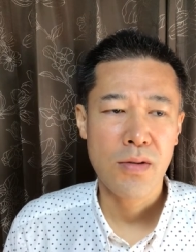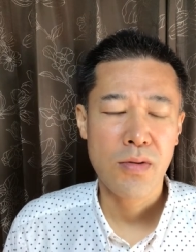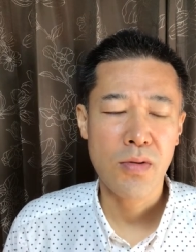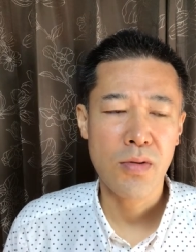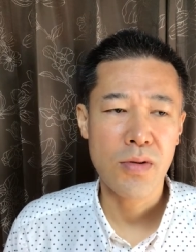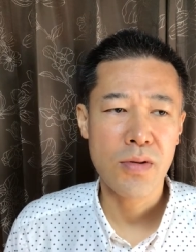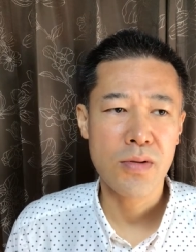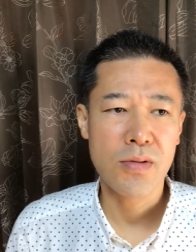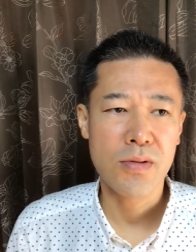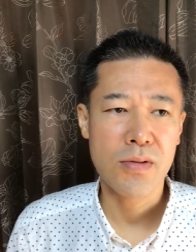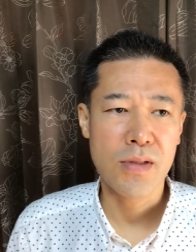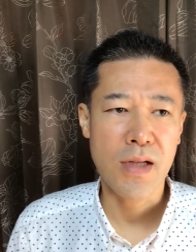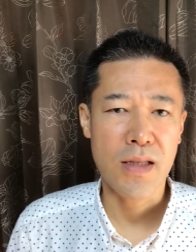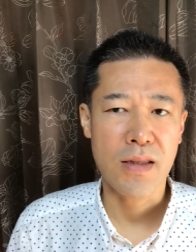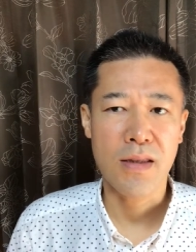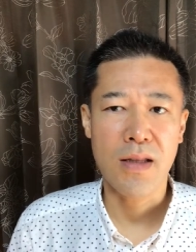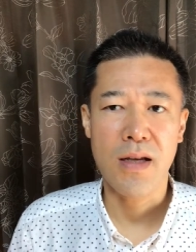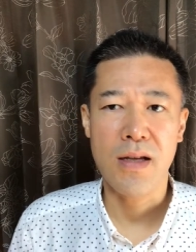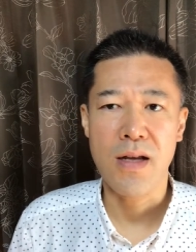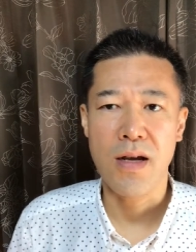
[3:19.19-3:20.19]
ういうふうになっ
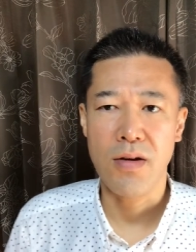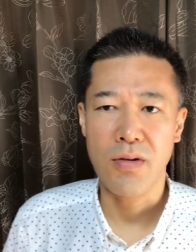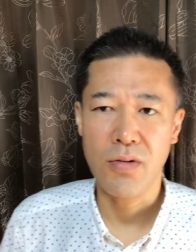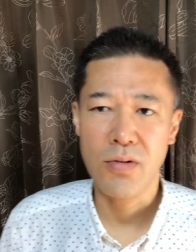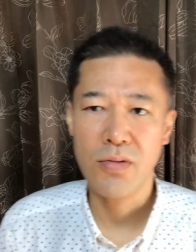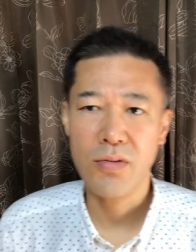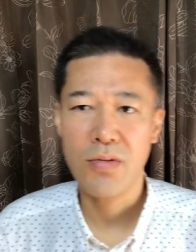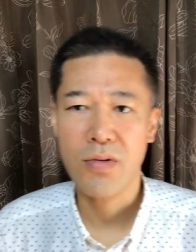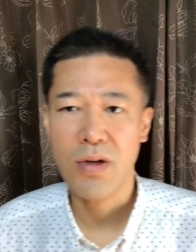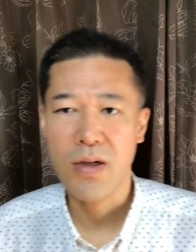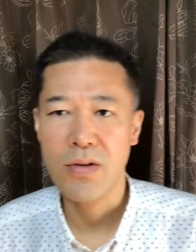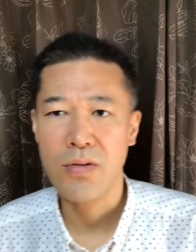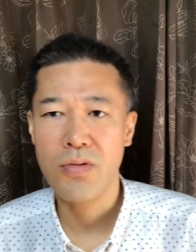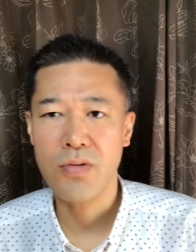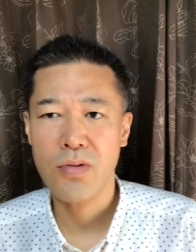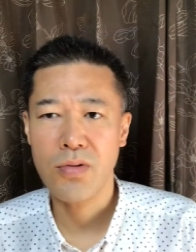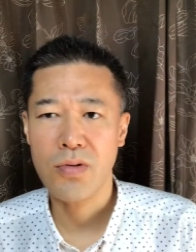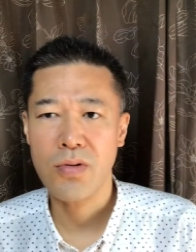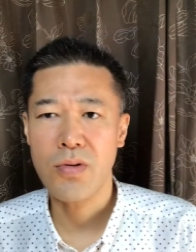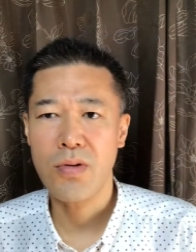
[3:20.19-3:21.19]
たんやよとかいう
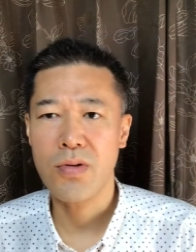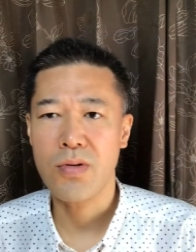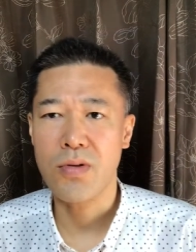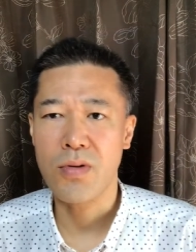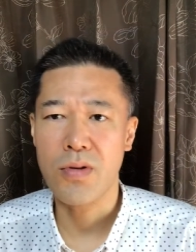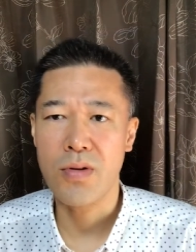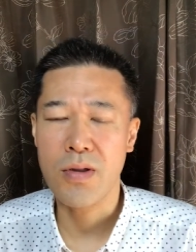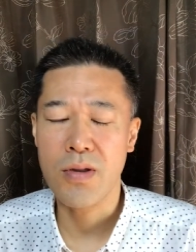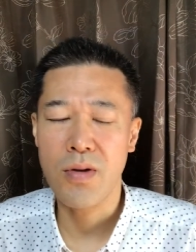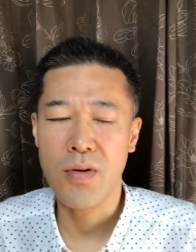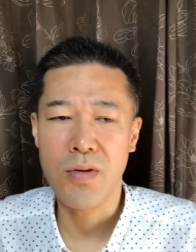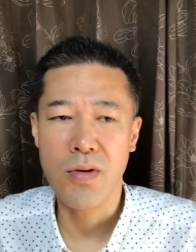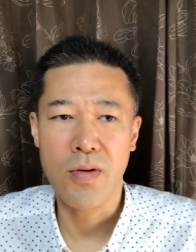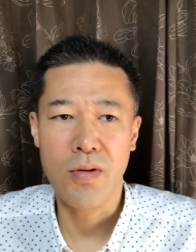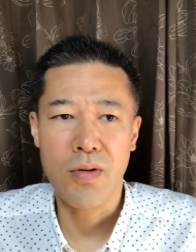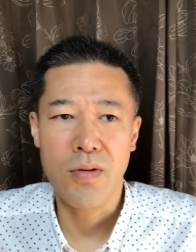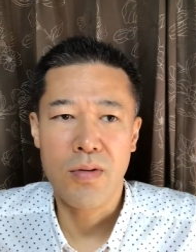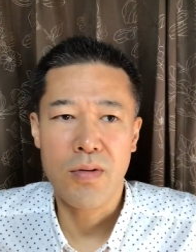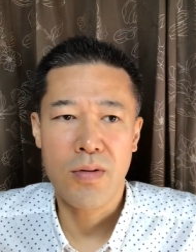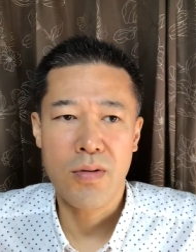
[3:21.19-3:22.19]
ことをこういろい
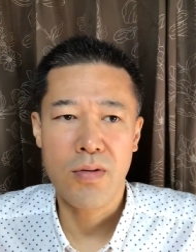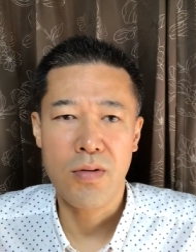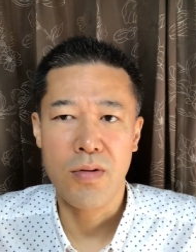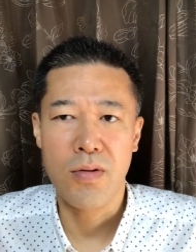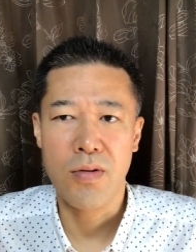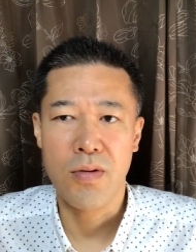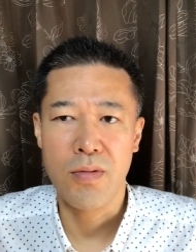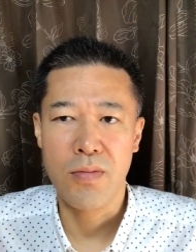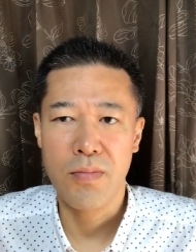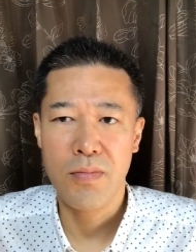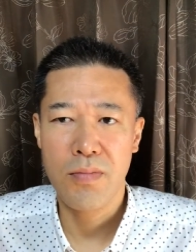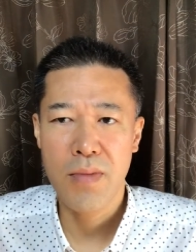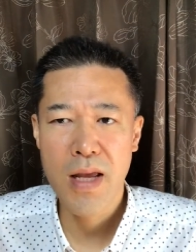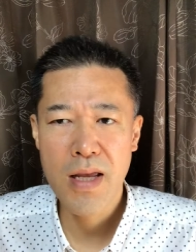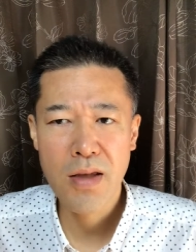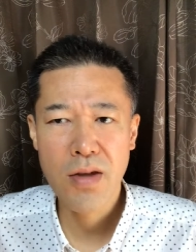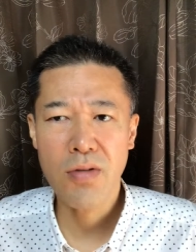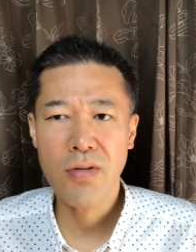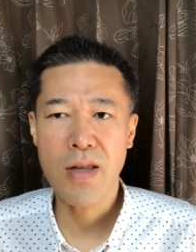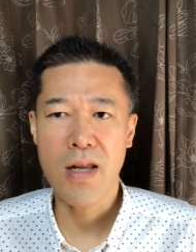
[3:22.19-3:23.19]
ろこう
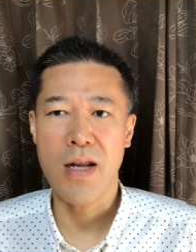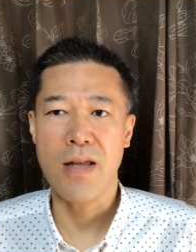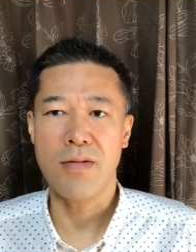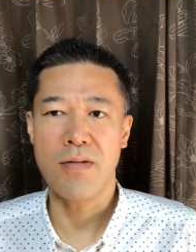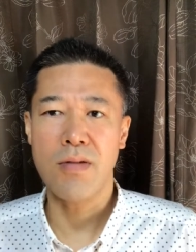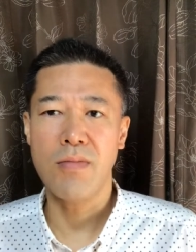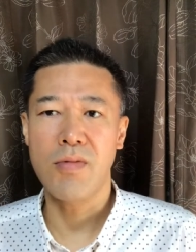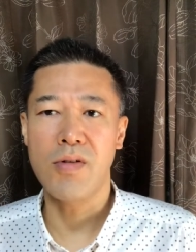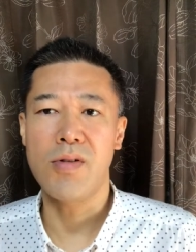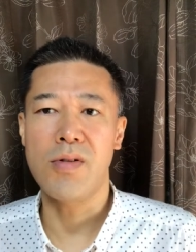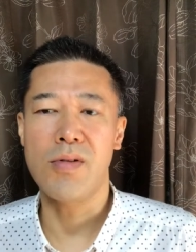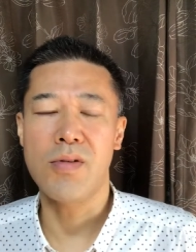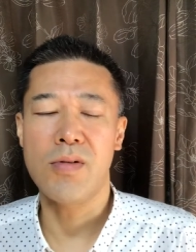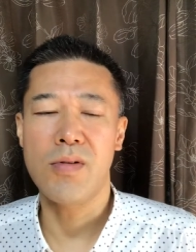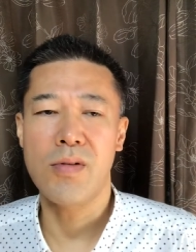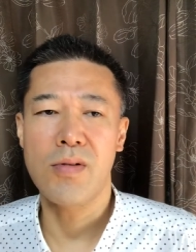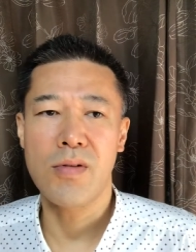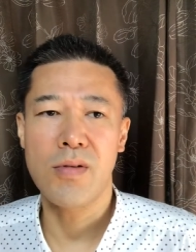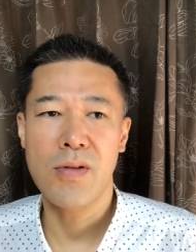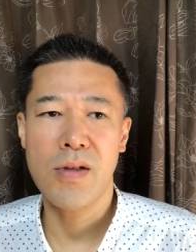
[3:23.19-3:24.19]
勉強じゃないですよね、も
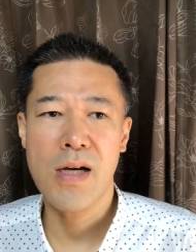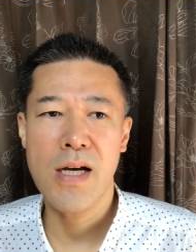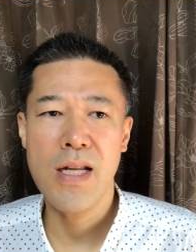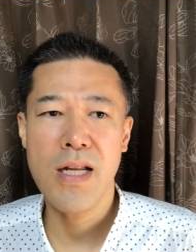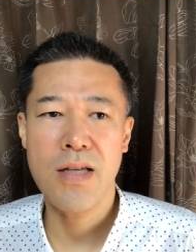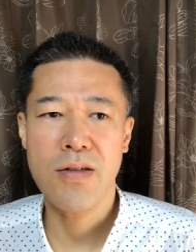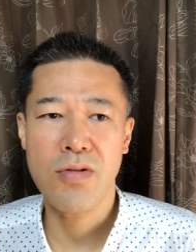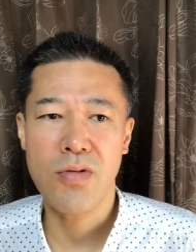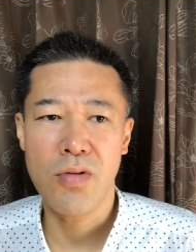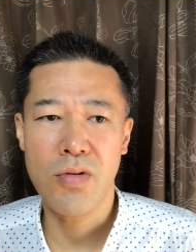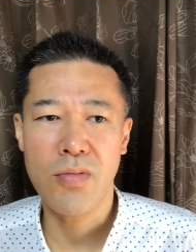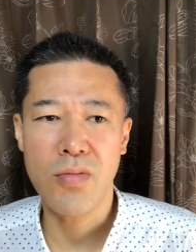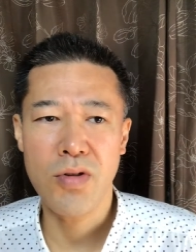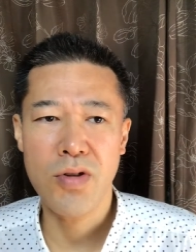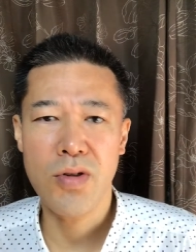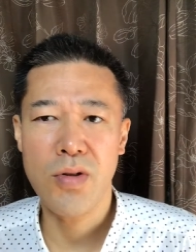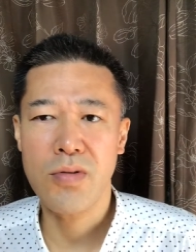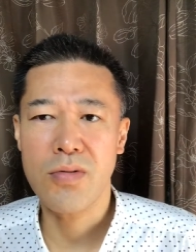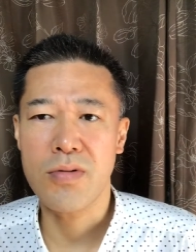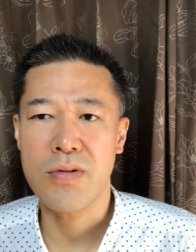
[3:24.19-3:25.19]
う話を面
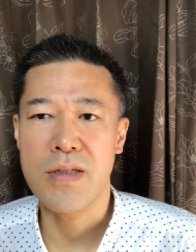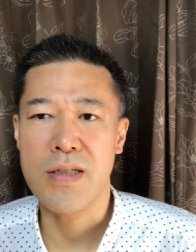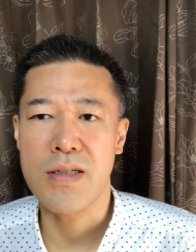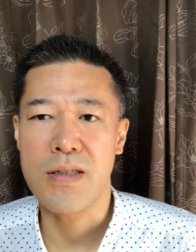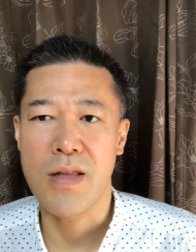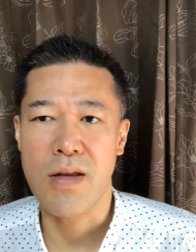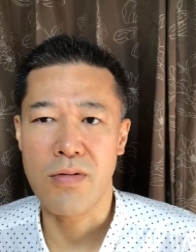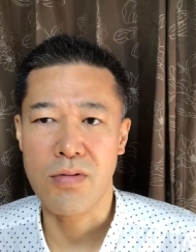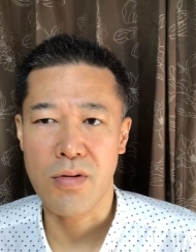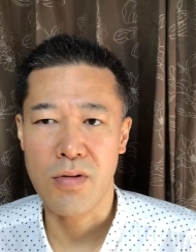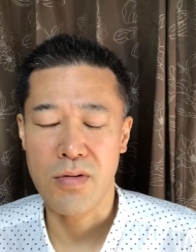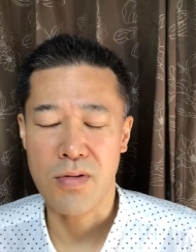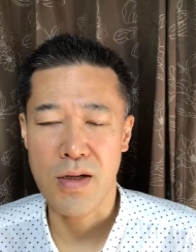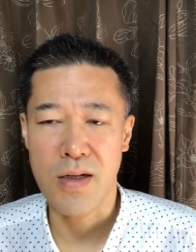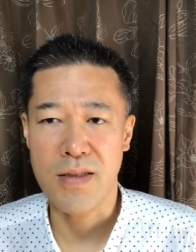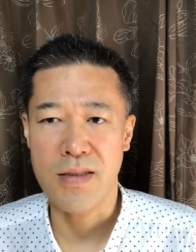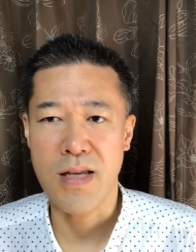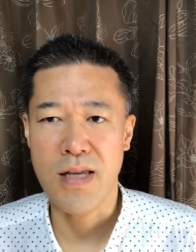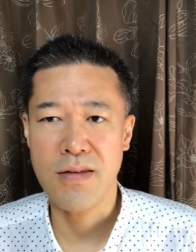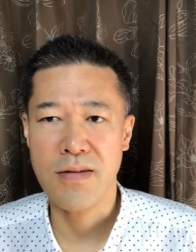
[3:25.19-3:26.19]
白く聞いてるという
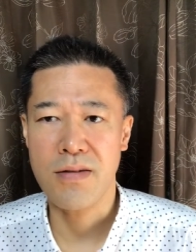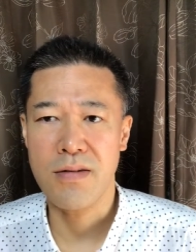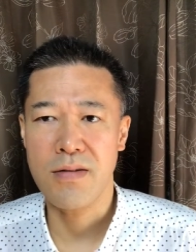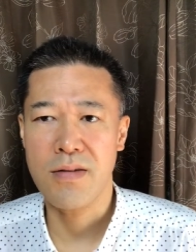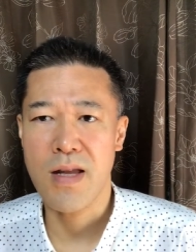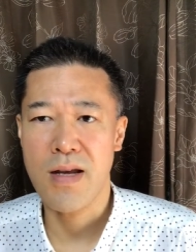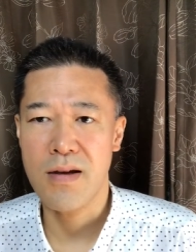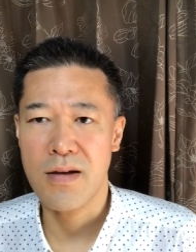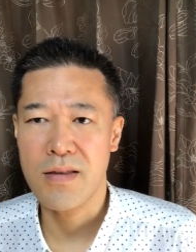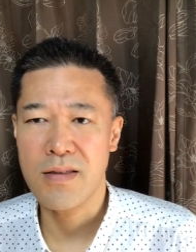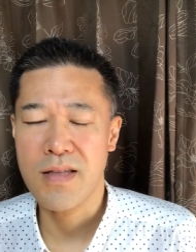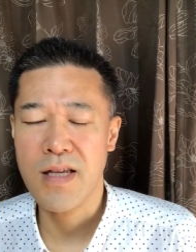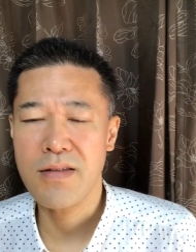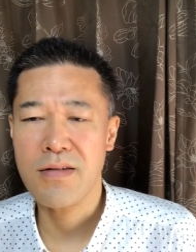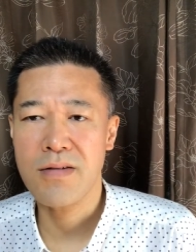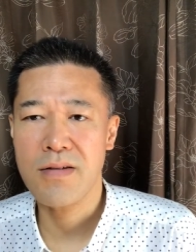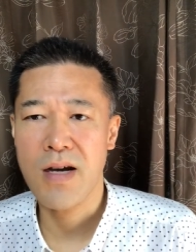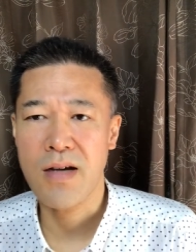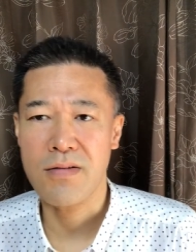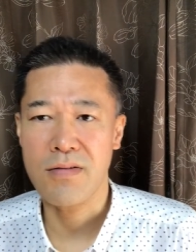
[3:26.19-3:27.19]
か、雑
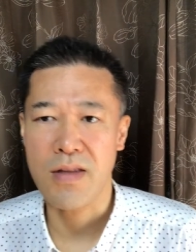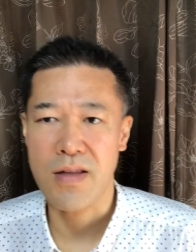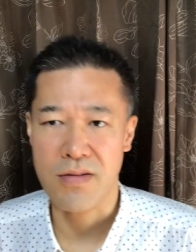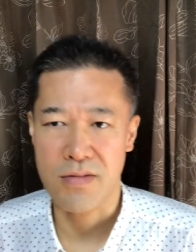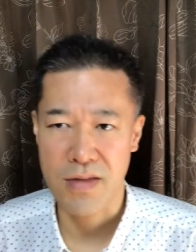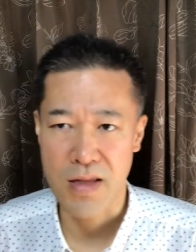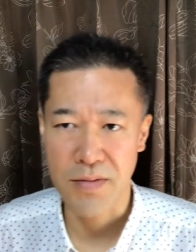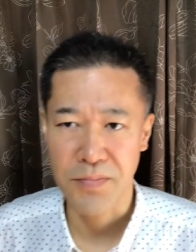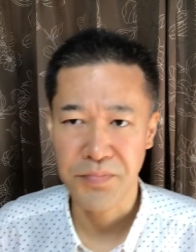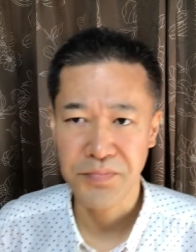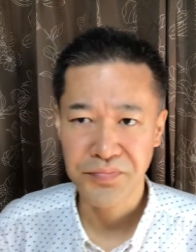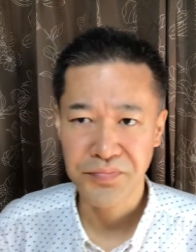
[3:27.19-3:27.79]
学ですね